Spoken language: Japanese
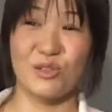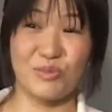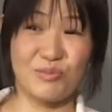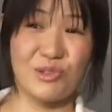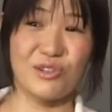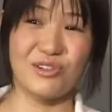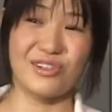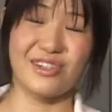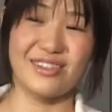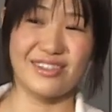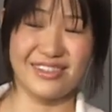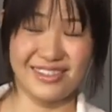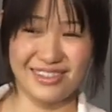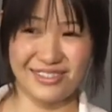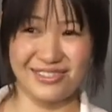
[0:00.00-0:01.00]
もう
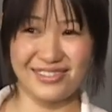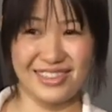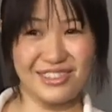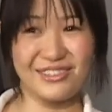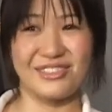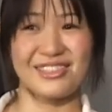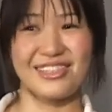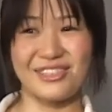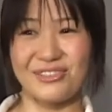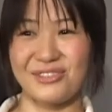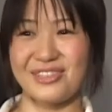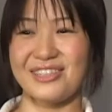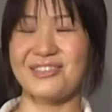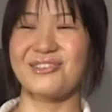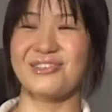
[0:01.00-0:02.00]
あの出るスタジオ
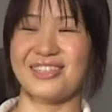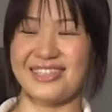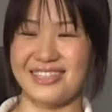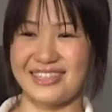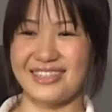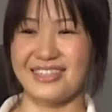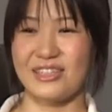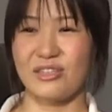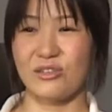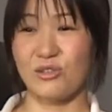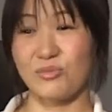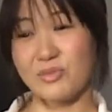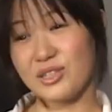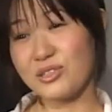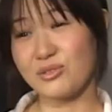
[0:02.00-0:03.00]
出る時に「
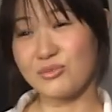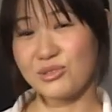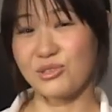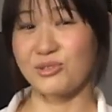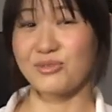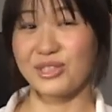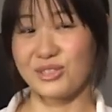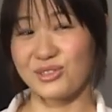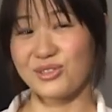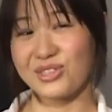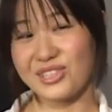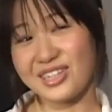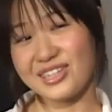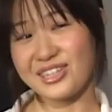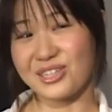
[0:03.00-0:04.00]
お前の分の弁当は
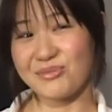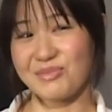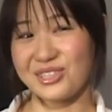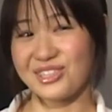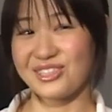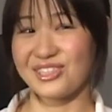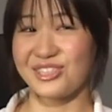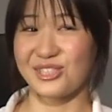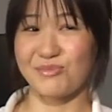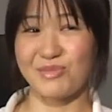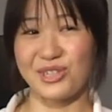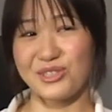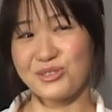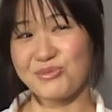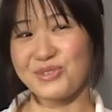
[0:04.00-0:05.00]
ないからみんなで石
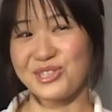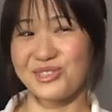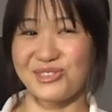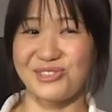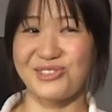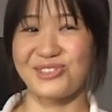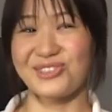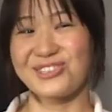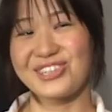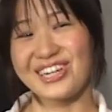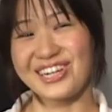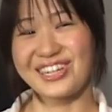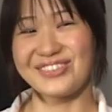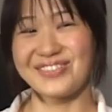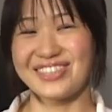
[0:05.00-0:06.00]
前の弁当食っとくか
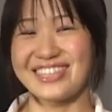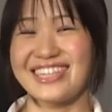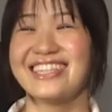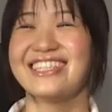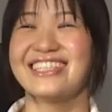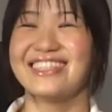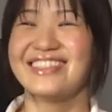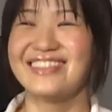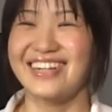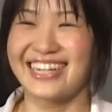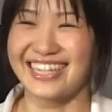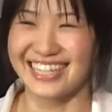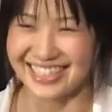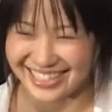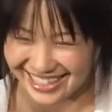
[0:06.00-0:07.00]
ら」みたいに言わ
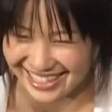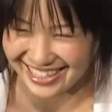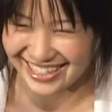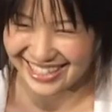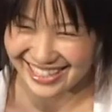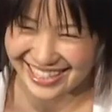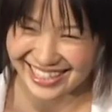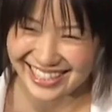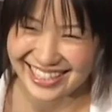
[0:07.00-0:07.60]
れて「